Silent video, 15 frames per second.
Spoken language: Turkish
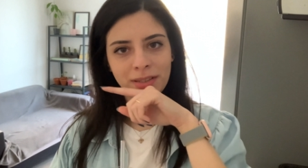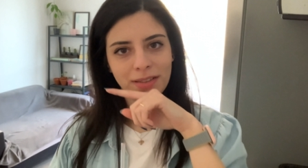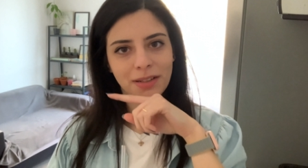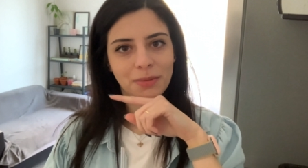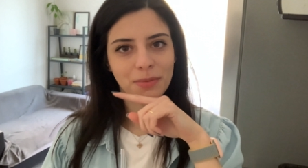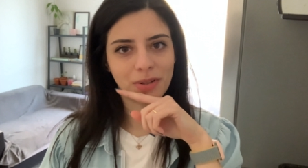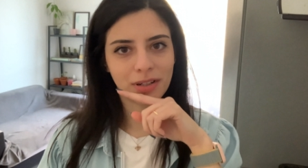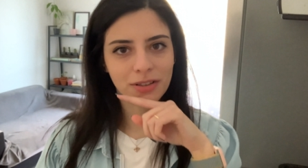
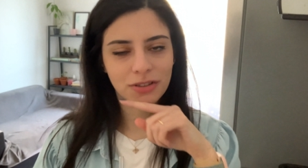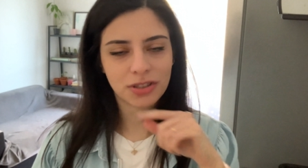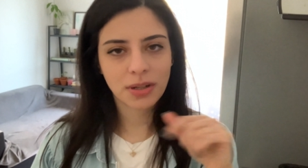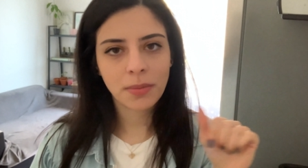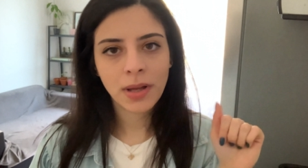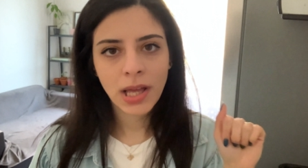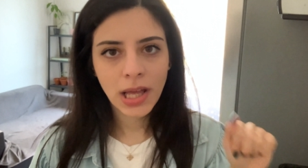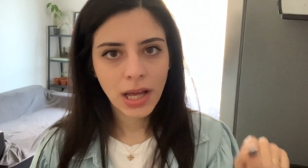birine bırakacağım.
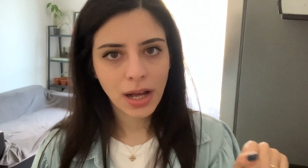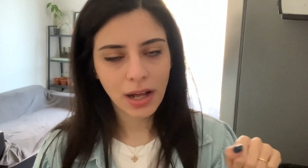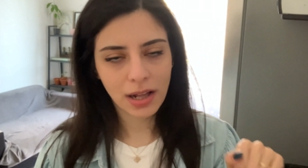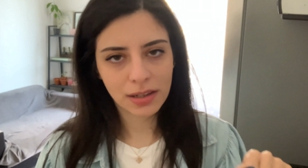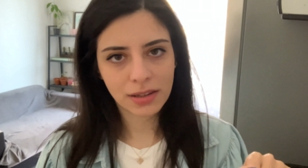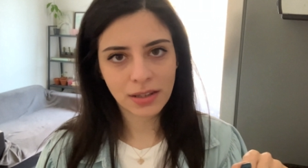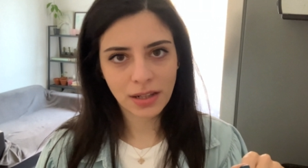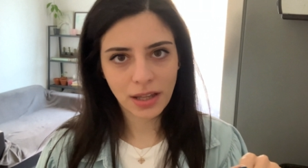
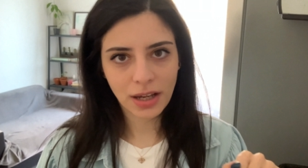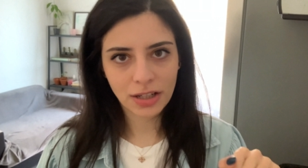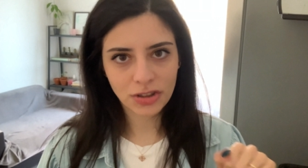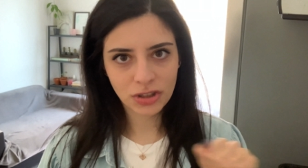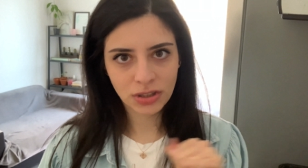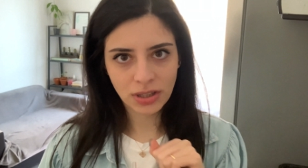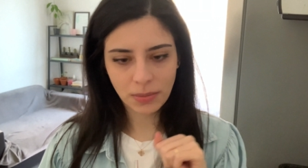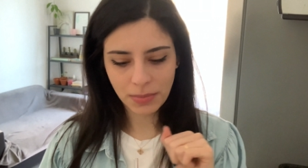Altta
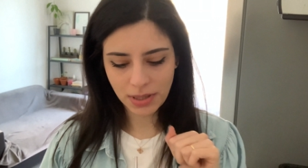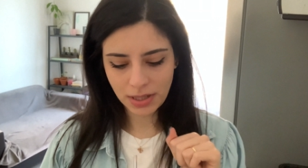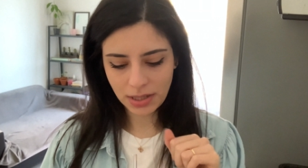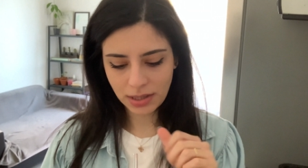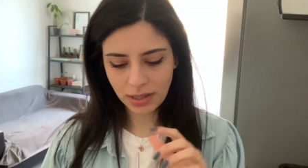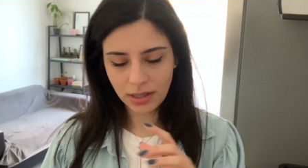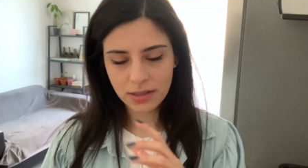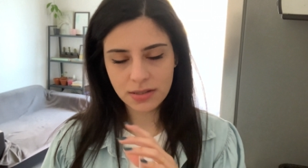açıklamalara
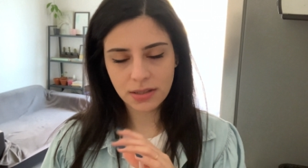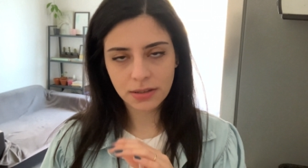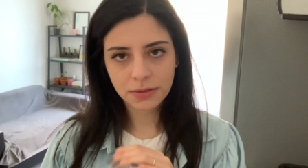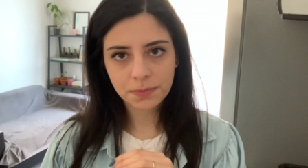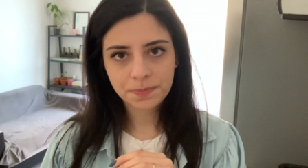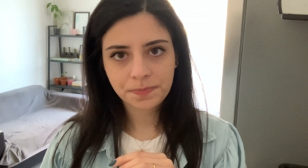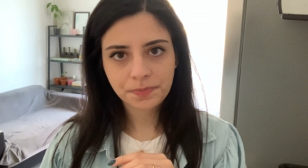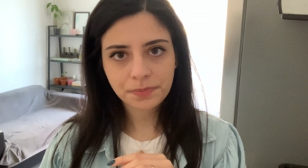da
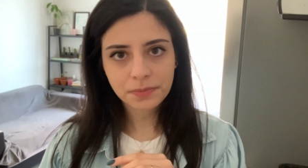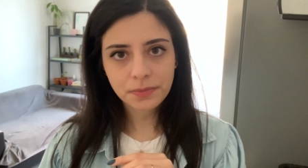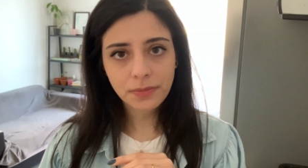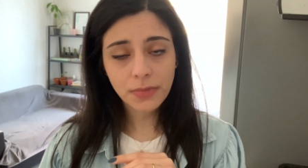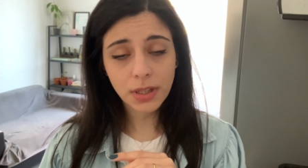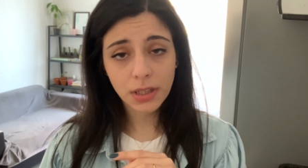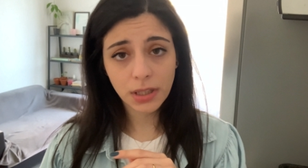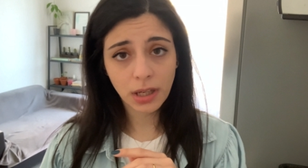yazarım.
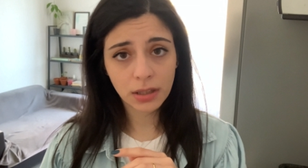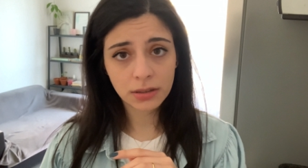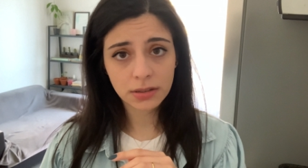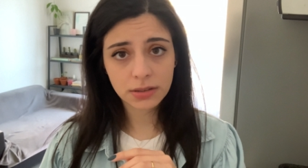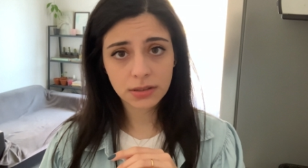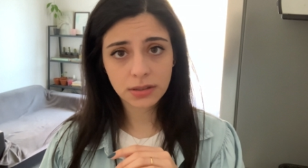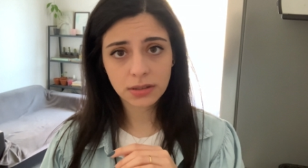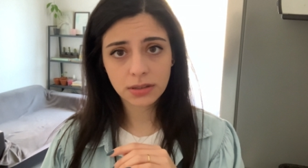
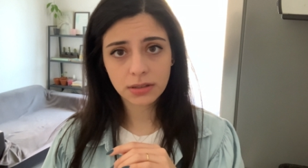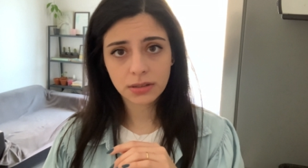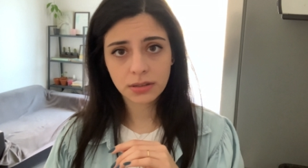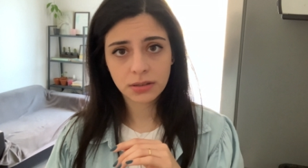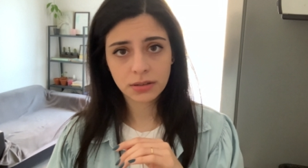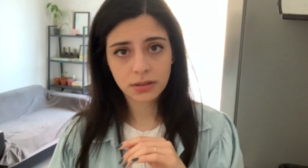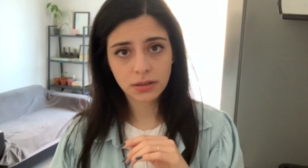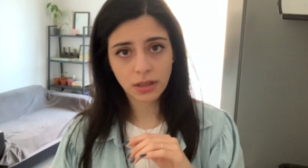Kendisi
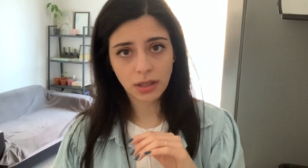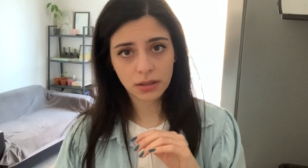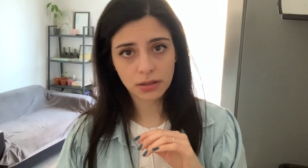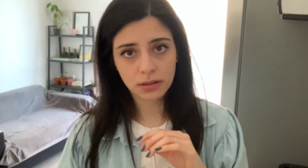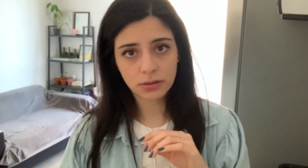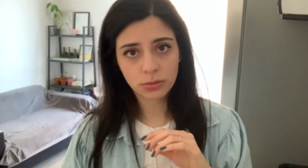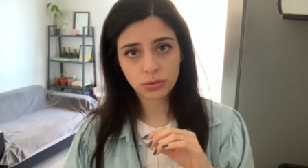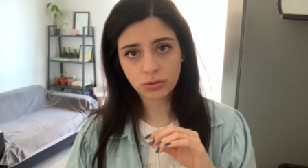
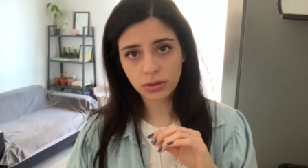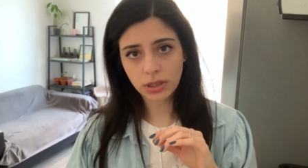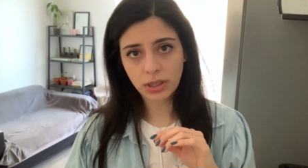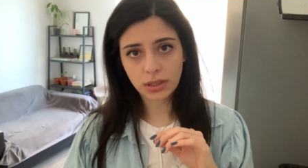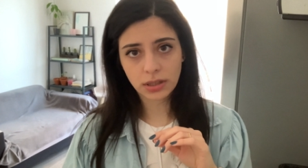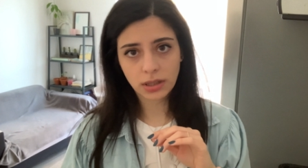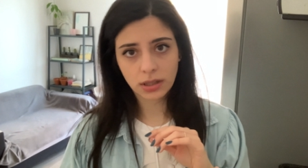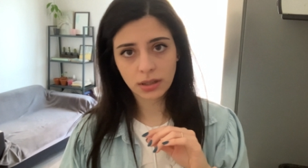yani
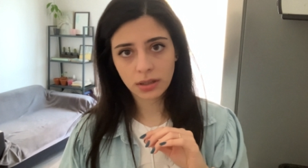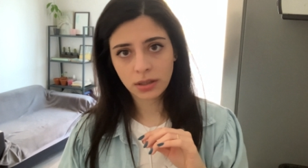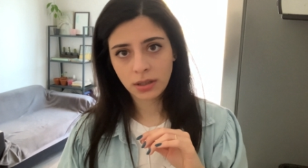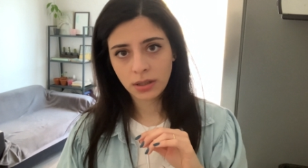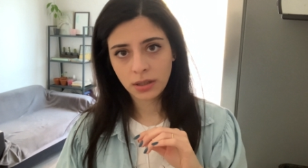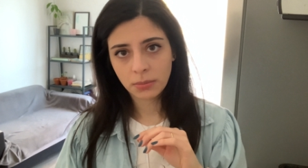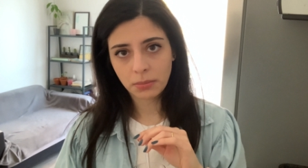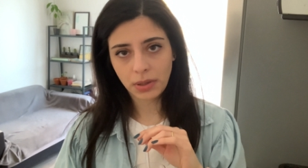Türkiye'de
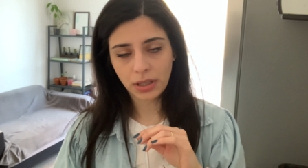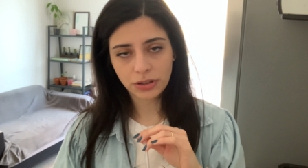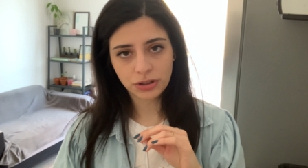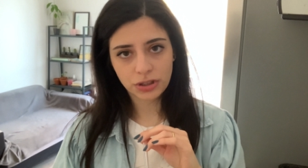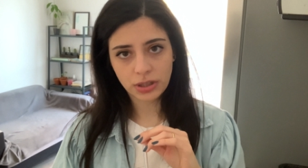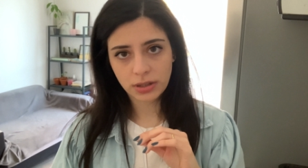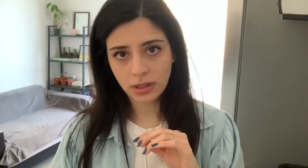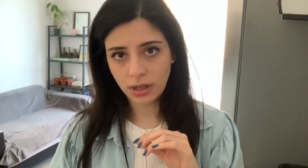
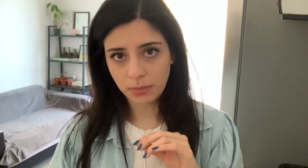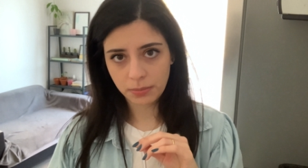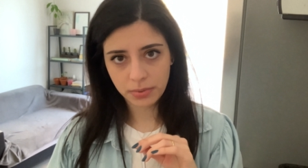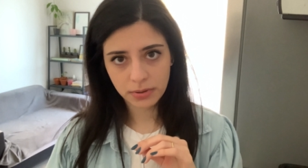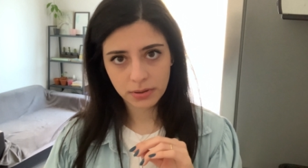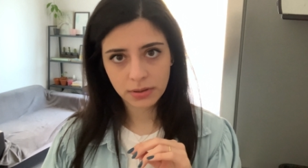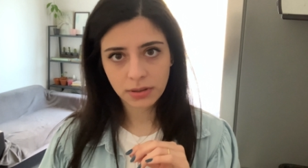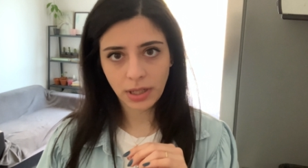bence top
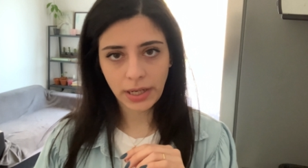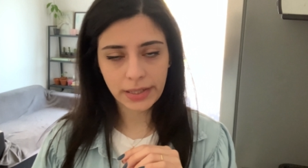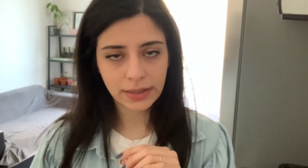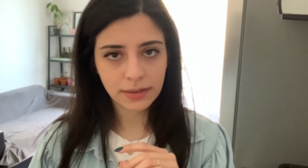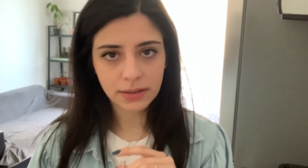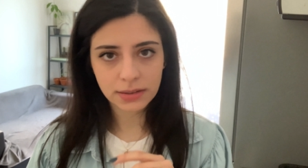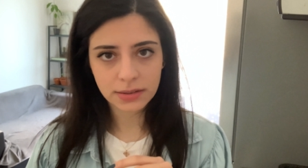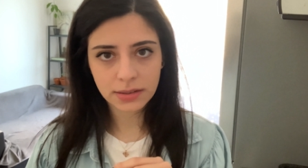en
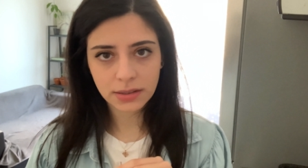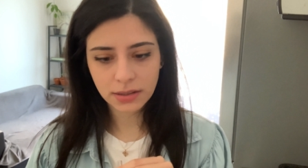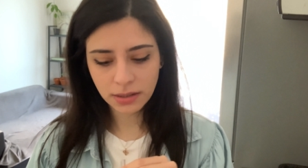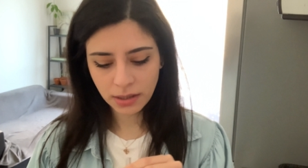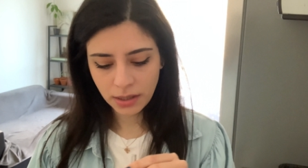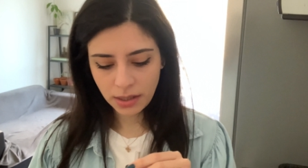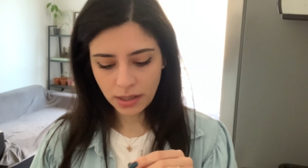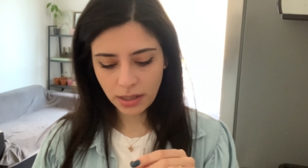iyisi.
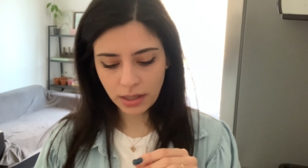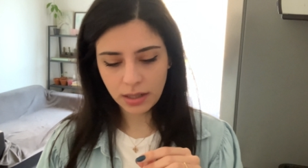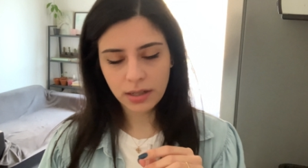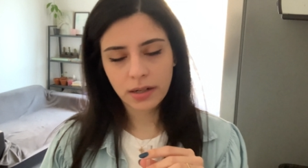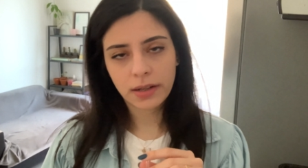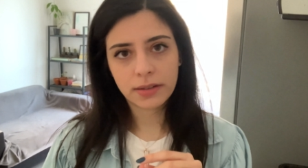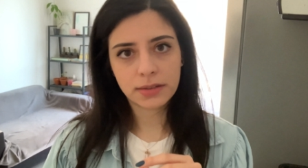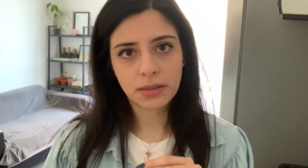
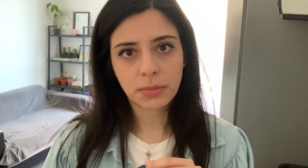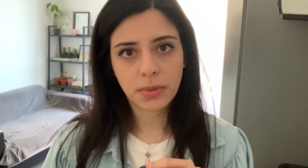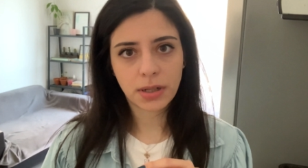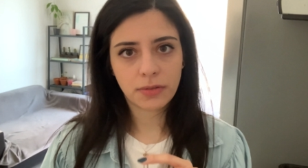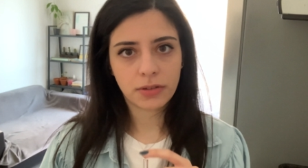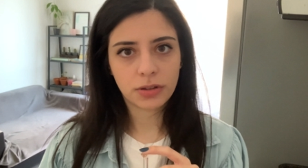Eğer ASMR